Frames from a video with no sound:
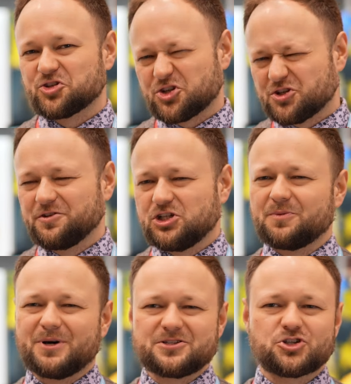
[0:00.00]

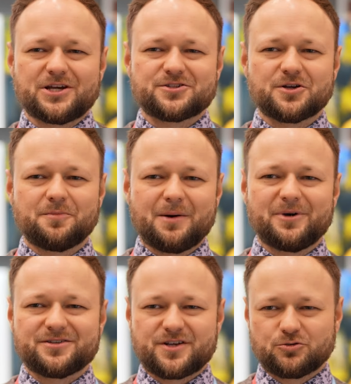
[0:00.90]
rzeczywiście bardzo często
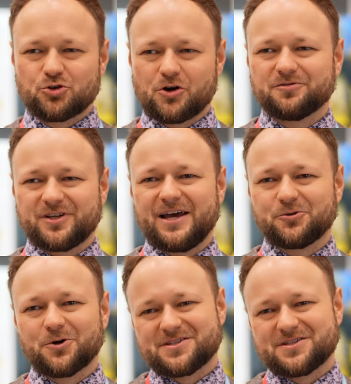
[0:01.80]
mamy za dużo kontentu,